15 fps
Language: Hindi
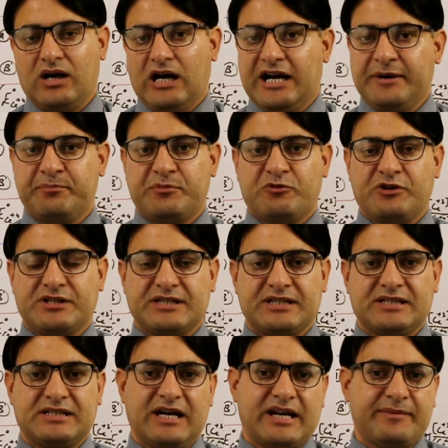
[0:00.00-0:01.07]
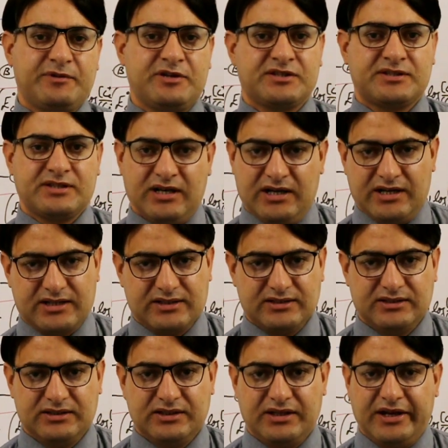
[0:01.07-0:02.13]
आई एम प्रोफेसर नसार अमन नसार
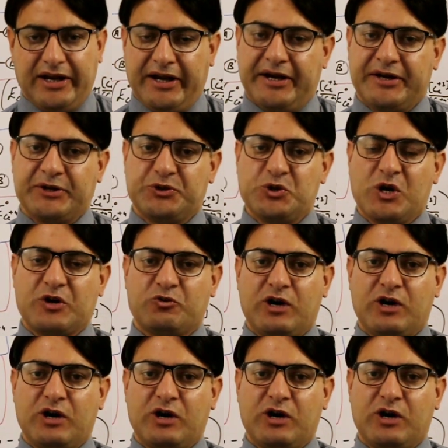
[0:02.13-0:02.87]
एंड यू आर